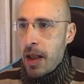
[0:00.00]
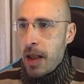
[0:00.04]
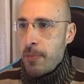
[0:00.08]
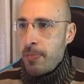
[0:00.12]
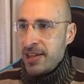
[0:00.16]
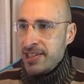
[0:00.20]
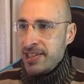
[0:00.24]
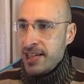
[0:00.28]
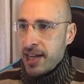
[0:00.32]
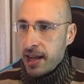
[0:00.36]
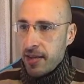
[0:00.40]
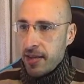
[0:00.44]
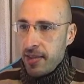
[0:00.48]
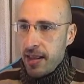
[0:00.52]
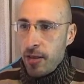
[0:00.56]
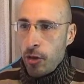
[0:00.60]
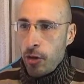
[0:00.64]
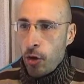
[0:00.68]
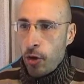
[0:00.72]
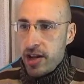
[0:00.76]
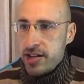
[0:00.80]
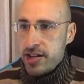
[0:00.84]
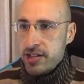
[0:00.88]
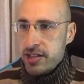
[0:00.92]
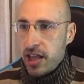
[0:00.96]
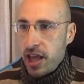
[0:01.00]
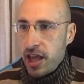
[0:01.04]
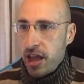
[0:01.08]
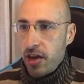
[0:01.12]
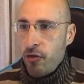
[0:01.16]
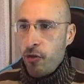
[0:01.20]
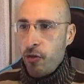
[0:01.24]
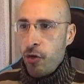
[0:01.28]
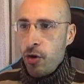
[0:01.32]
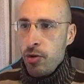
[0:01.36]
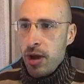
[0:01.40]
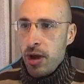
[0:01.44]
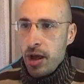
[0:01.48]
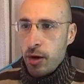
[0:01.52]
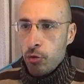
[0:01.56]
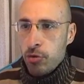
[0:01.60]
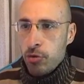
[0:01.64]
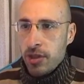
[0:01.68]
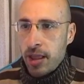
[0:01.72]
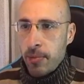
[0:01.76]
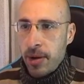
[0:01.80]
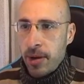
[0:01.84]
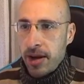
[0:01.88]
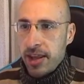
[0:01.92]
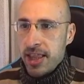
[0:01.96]
El pasaje del noreste fue una
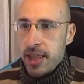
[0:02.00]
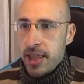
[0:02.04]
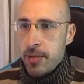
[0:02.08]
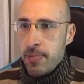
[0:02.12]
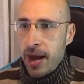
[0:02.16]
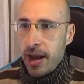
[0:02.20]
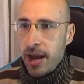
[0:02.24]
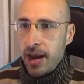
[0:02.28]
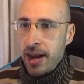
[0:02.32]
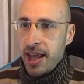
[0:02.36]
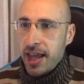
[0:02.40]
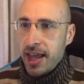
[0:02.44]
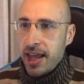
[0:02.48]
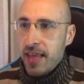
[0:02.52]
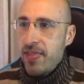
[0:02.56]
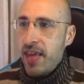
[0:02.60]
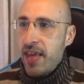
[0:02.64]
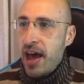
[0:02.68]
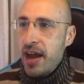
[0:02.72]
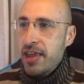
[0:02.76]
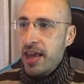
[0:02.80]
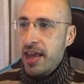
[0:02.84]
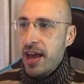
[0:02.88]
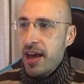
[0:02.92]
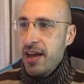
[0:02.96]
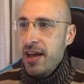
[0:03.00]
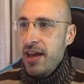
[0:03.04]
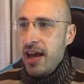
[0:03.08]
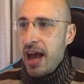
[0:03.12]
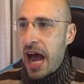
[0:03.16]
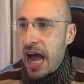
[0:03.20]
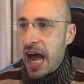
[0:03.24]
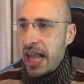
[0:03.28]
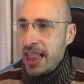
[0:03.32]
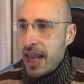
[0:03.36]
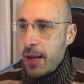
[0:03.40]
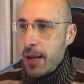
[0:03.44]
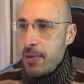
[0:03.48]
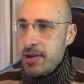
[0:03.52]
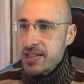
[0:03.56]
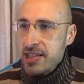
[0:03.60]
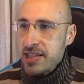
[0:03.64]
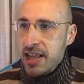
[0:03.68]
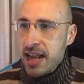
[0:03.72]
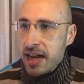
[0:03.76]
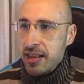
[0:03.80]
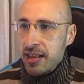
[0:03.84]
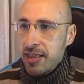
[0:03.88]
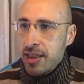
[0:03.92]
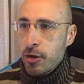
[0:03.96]
ruta marítima legendaria a
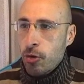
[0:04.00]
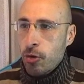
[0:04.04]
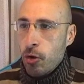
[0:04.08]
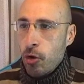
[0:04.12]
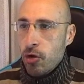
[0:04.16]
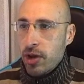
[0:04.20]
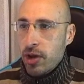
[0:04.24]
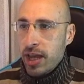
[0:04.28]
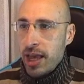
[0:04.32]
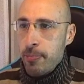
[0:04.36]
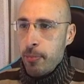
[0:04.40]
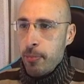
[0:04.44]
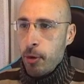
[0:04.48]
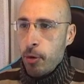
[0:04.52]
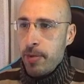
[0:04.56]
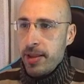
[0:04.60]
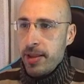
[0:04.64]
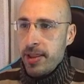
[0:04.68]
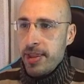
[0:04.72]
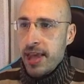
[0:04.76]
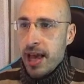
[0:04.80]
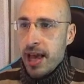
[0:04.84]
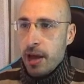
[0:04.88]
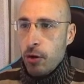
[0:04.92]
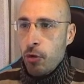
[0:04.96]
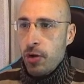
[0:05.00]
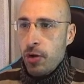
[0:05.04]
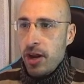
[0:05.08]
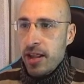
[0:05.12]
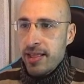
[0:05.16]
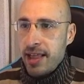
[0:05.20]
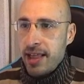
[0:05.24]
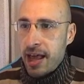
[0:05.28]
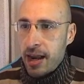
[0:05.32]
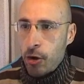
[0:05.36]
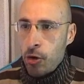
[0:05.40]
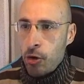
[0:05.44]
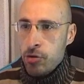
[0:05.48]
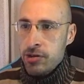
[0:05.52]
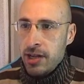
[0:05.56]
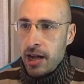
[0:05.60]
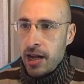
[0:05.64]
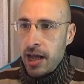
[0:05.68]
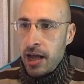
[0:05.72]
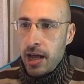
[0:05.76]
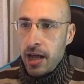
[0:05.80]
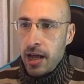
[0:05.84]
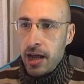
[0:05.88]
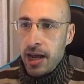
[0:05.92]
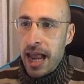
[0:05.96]
través del Ártico que prometía conectar
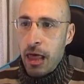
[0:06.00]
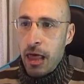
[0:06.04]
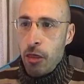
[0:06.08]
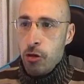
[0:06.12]
los ah,